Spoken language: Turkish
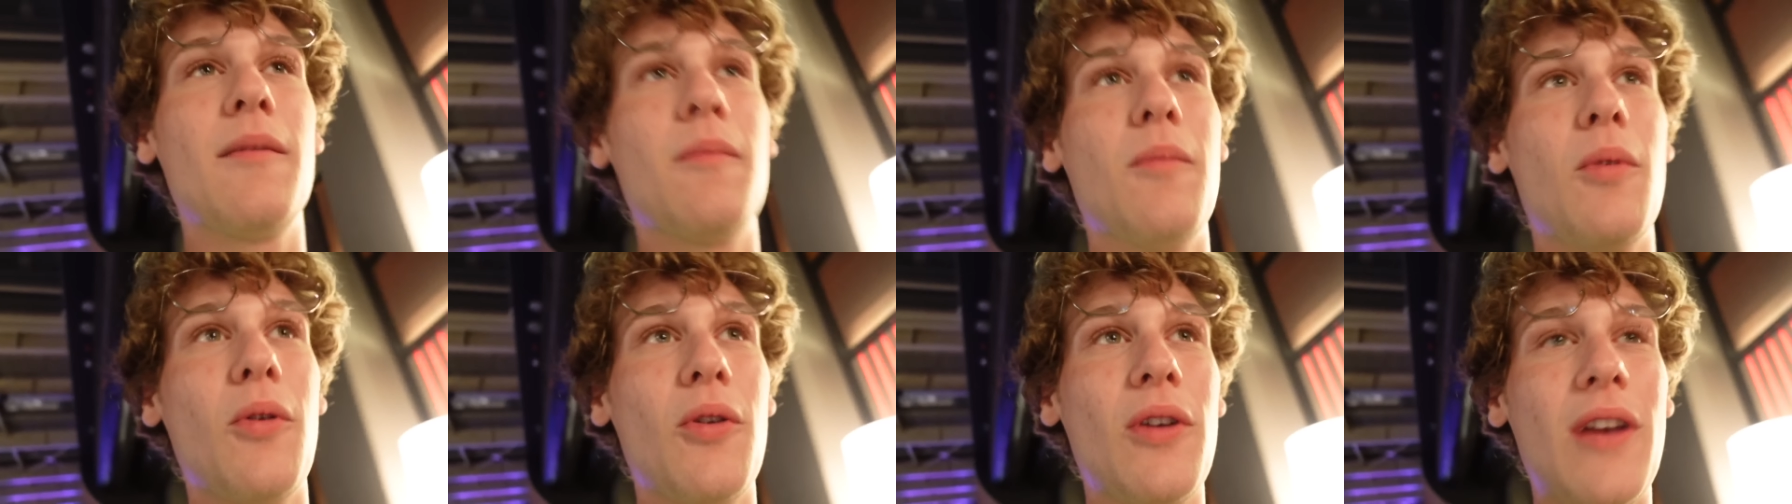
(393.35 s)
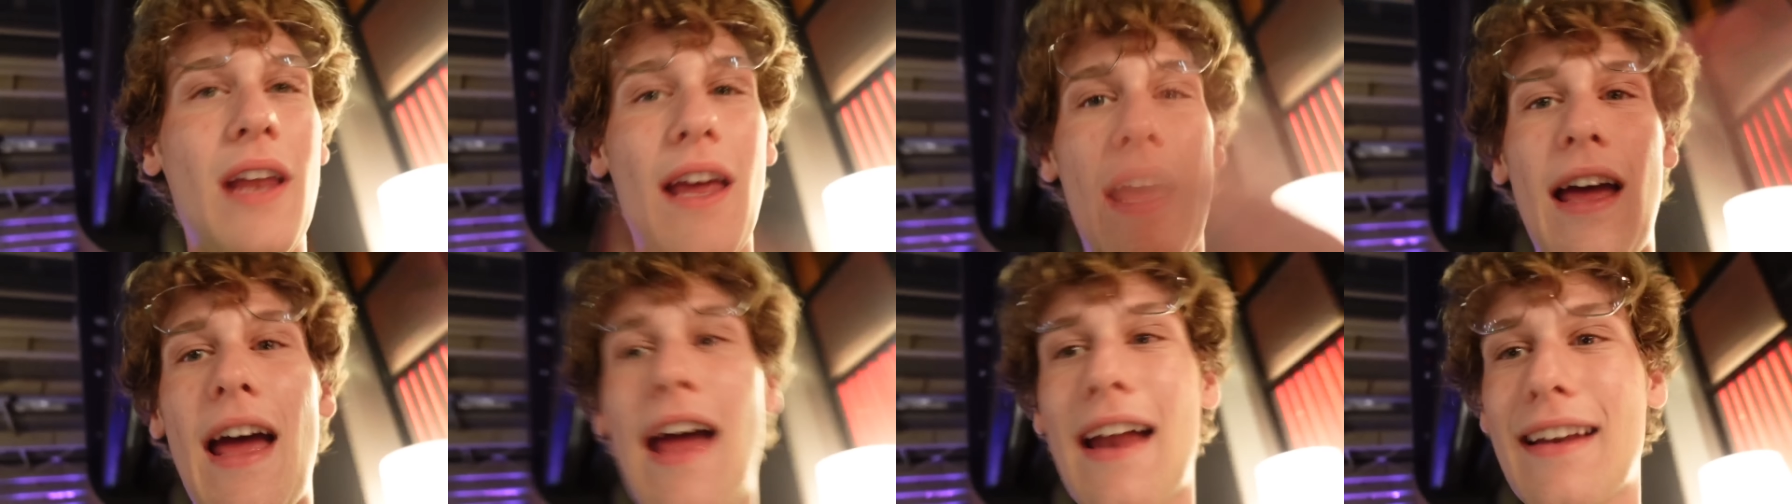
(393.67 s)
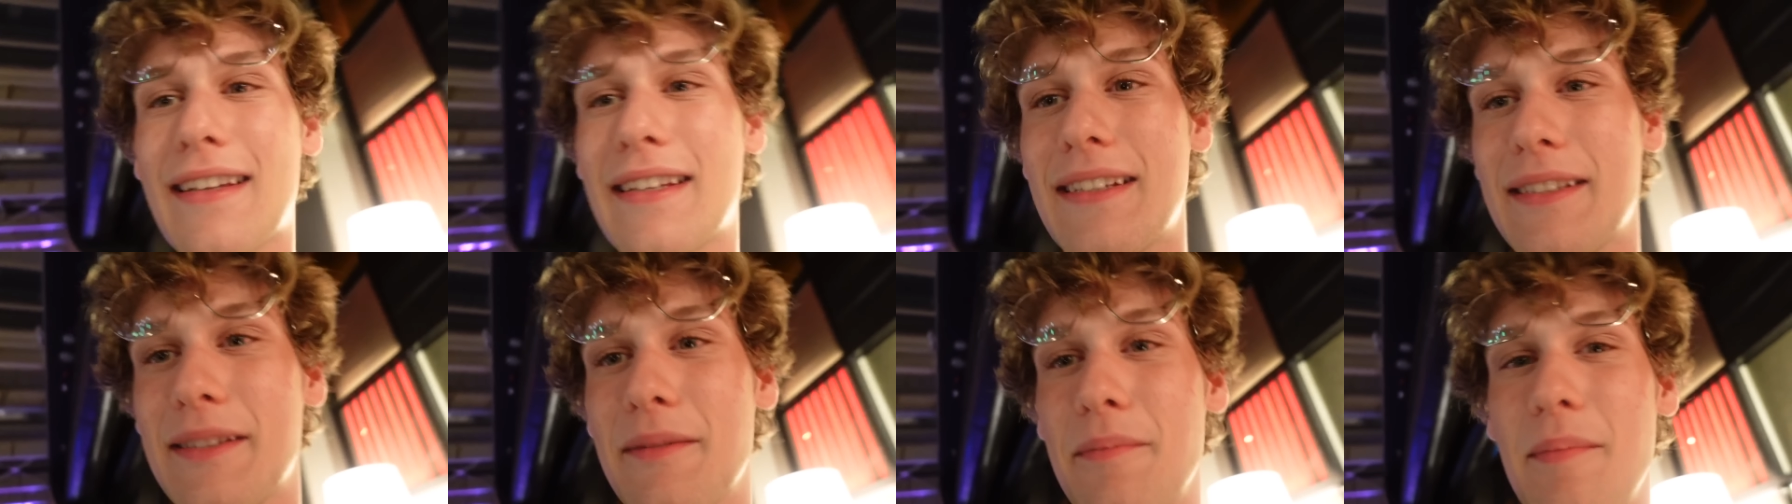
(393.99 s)
böyle
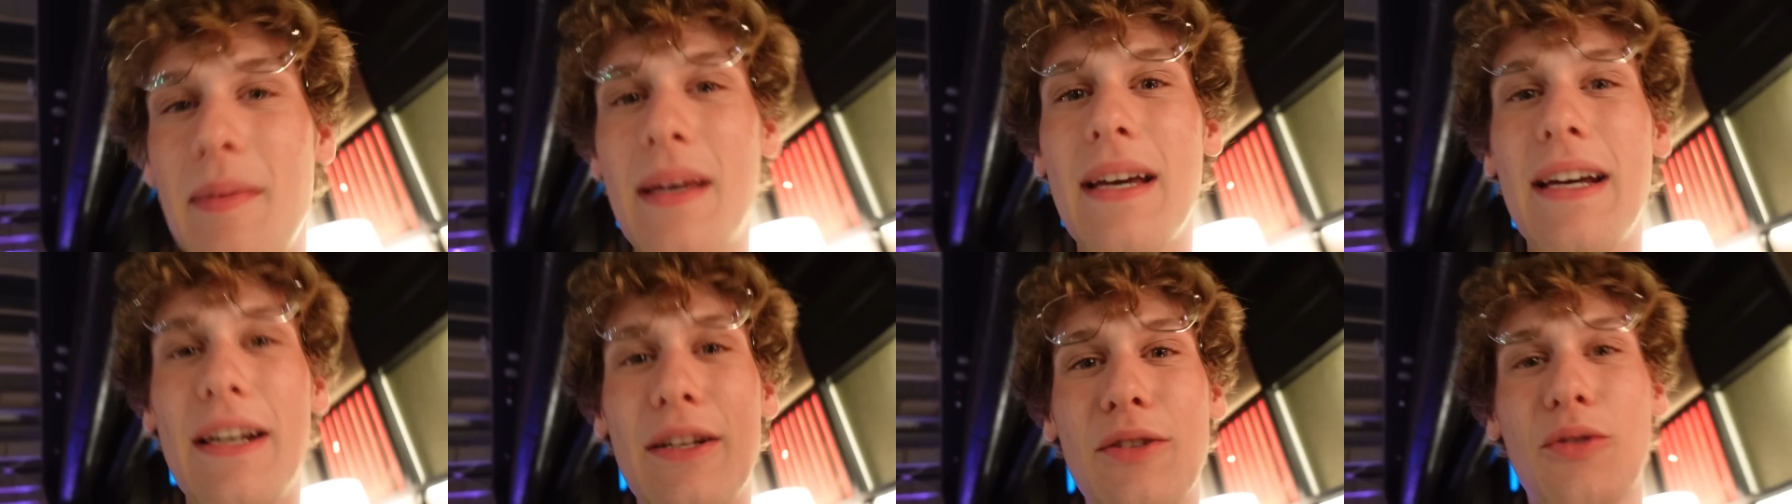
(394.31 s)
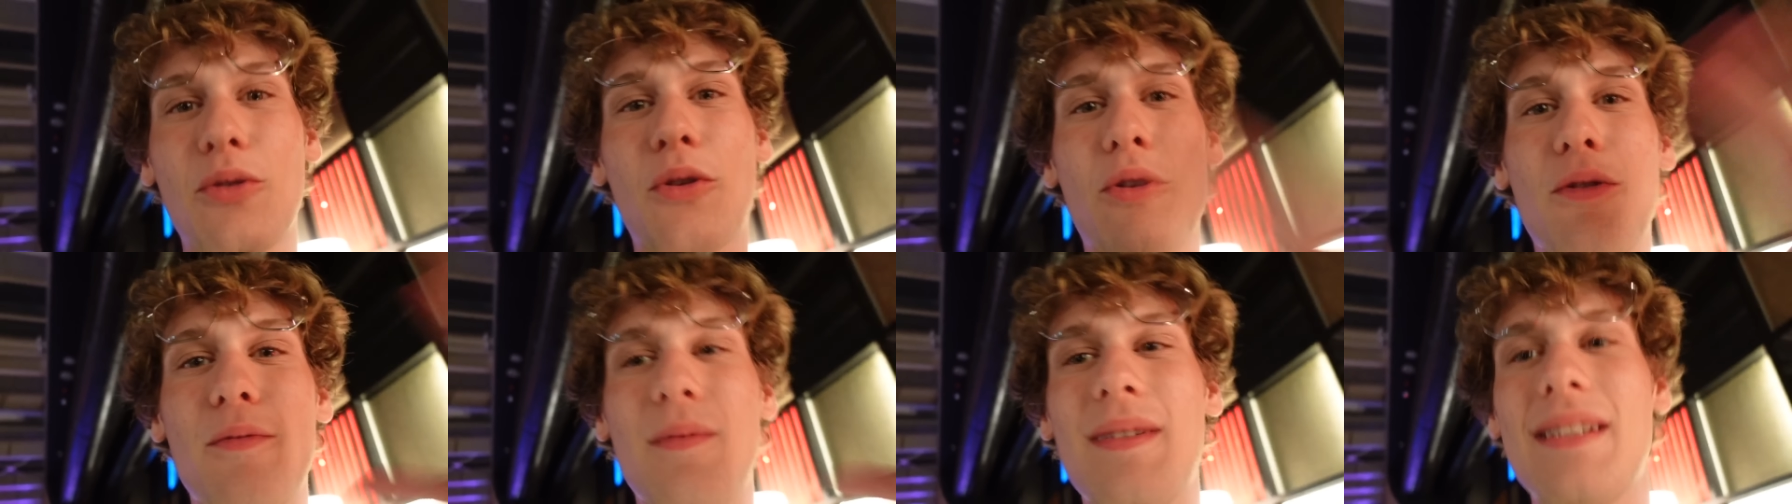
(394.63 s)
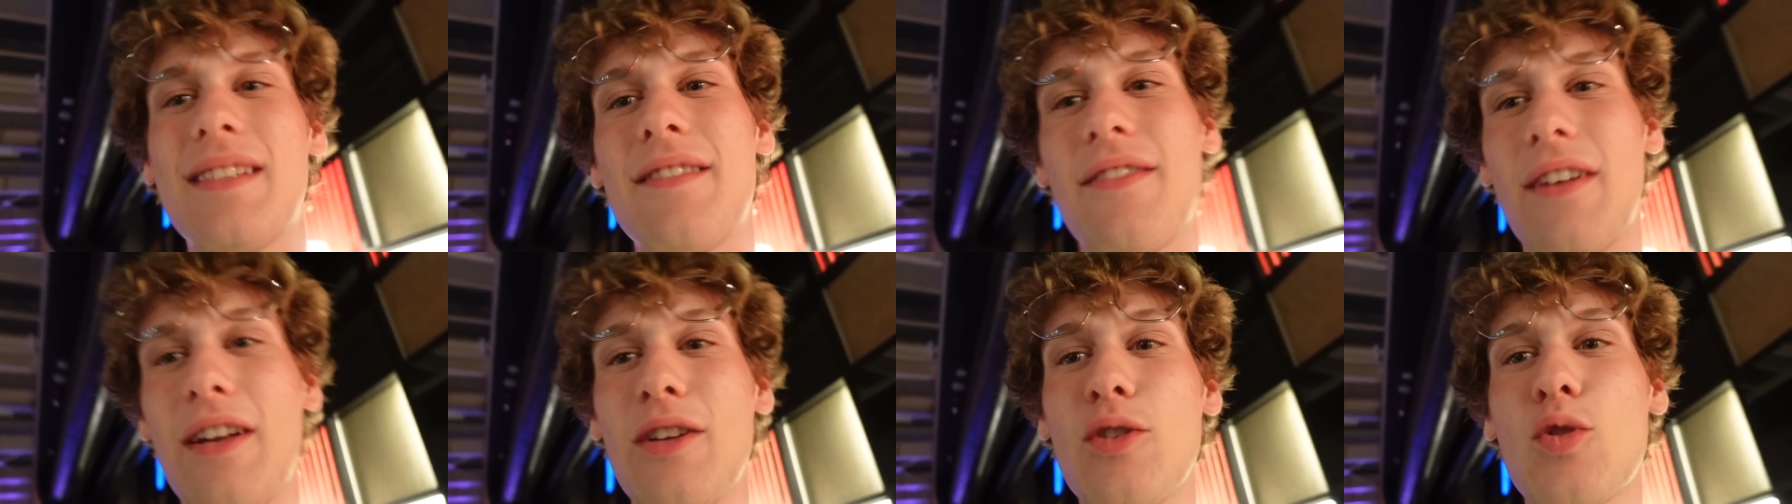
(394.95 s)
herkesin bir arada
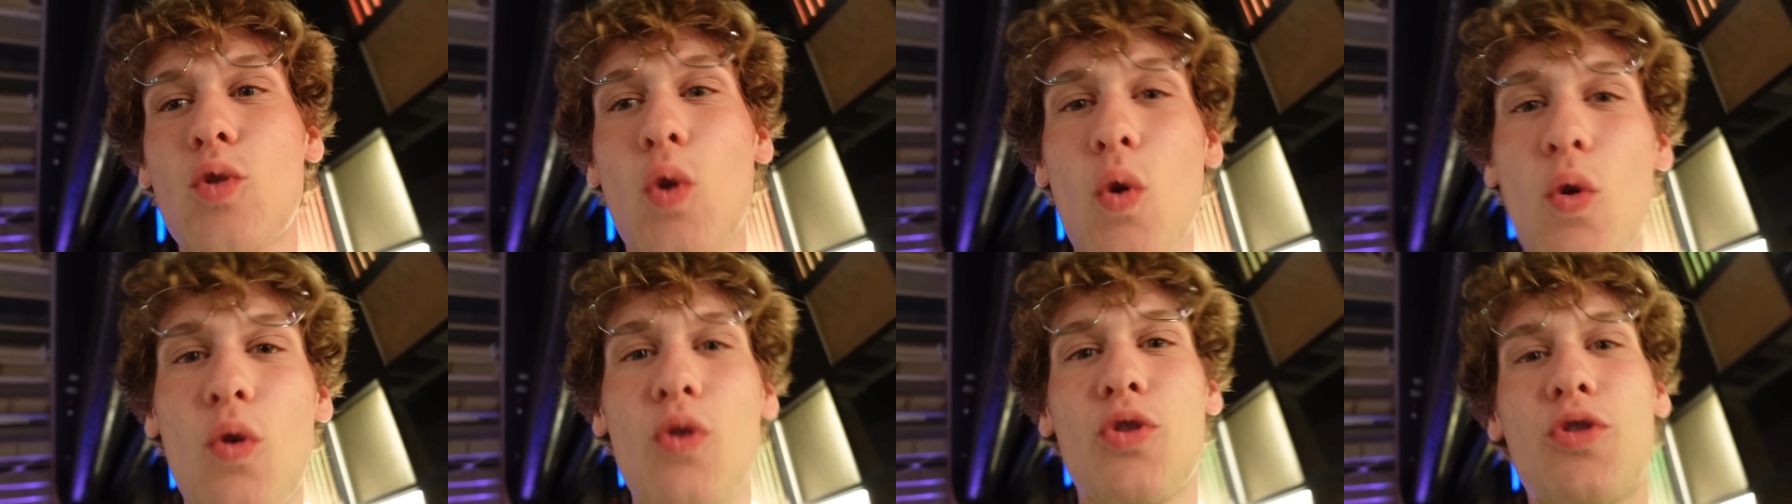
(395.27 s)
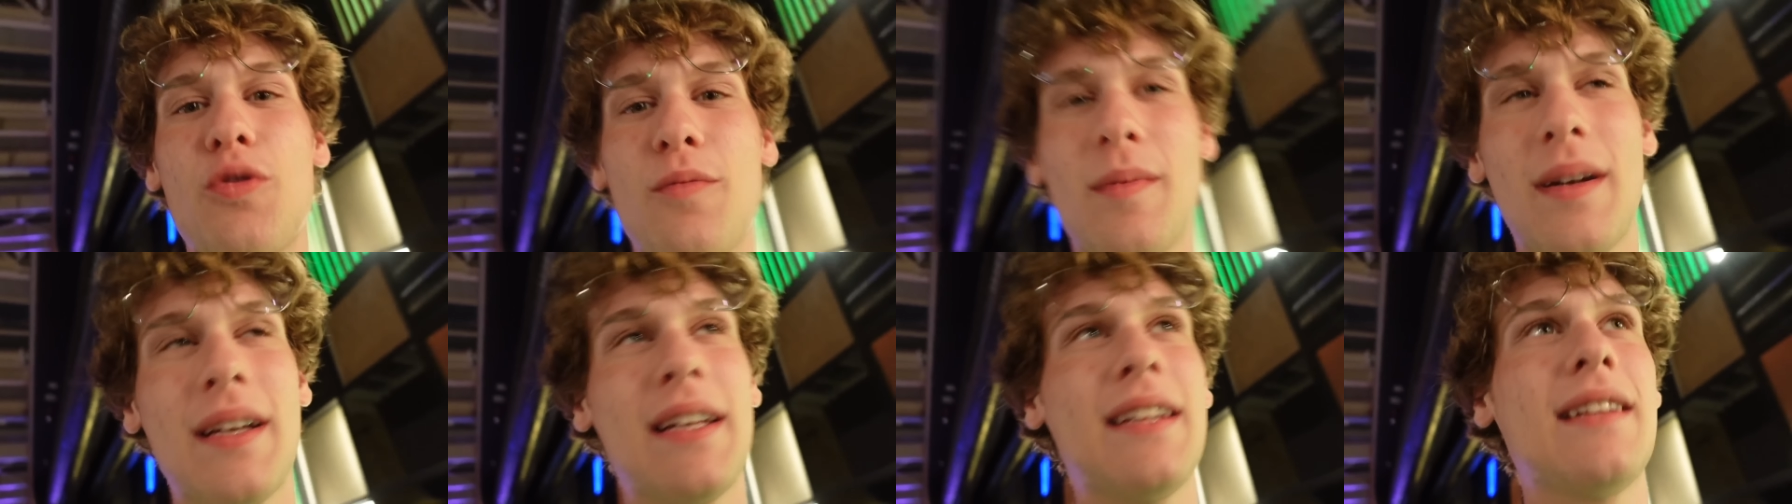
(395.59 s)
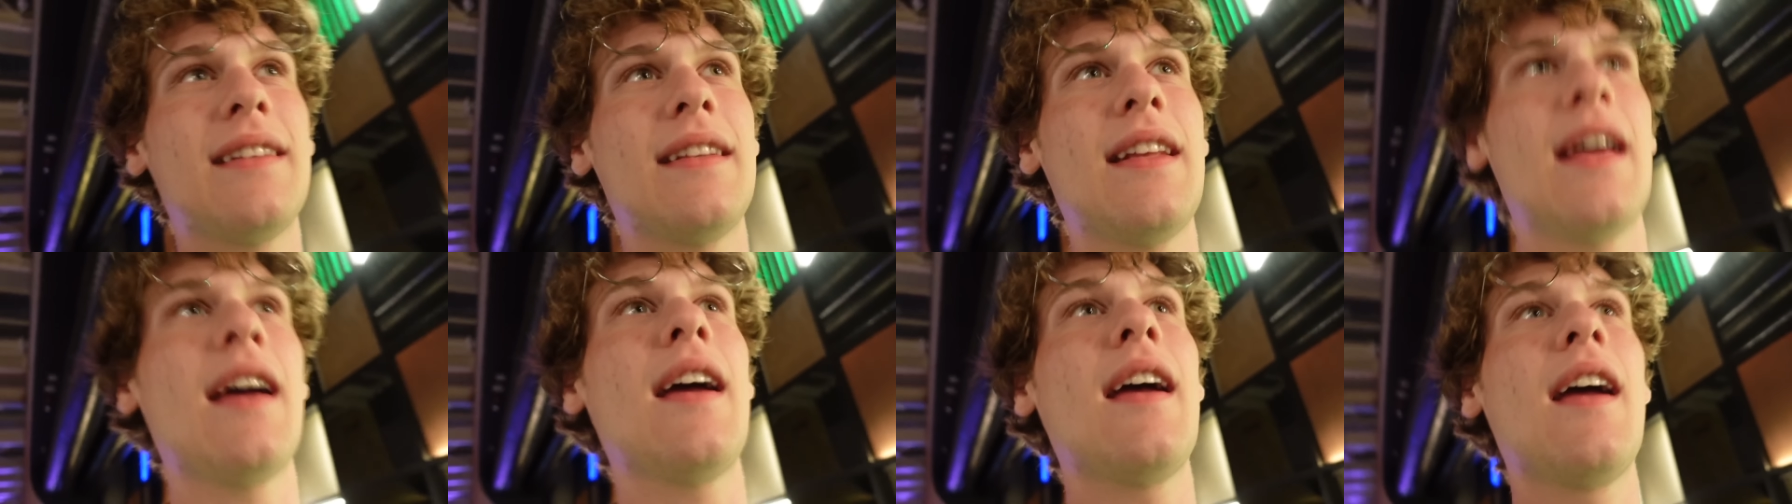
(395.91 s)
olması falan çok hoşuma
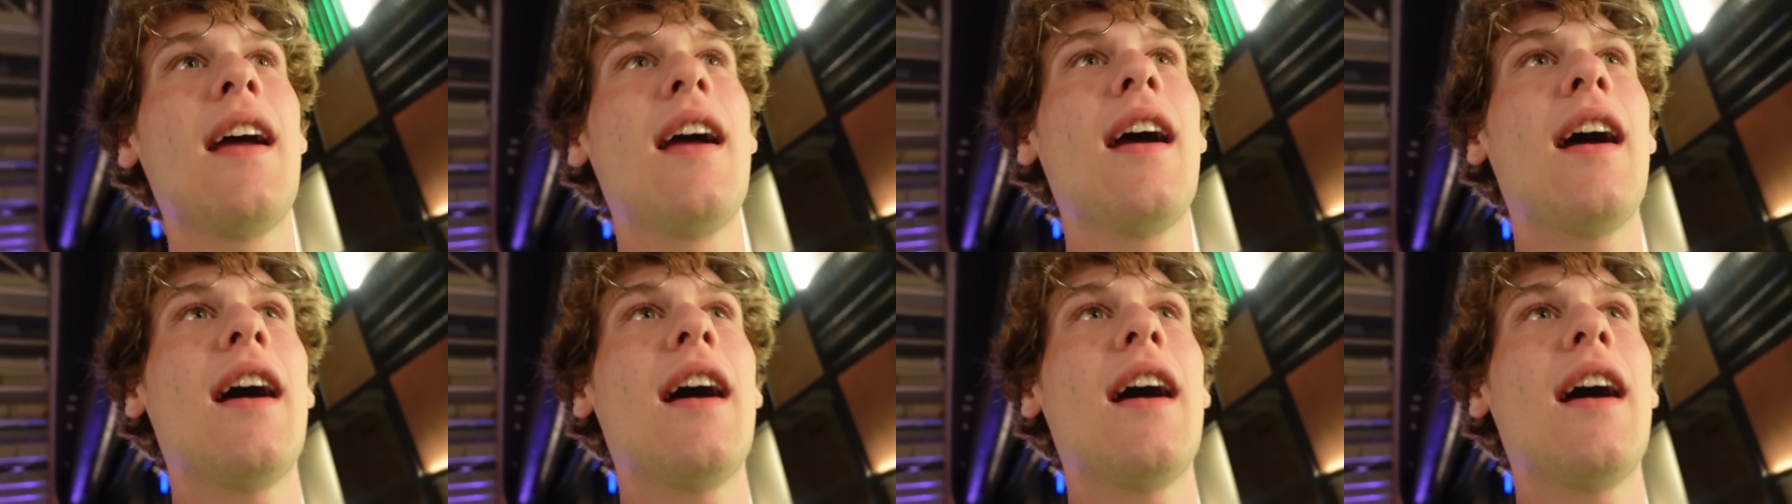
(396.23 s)
gitti.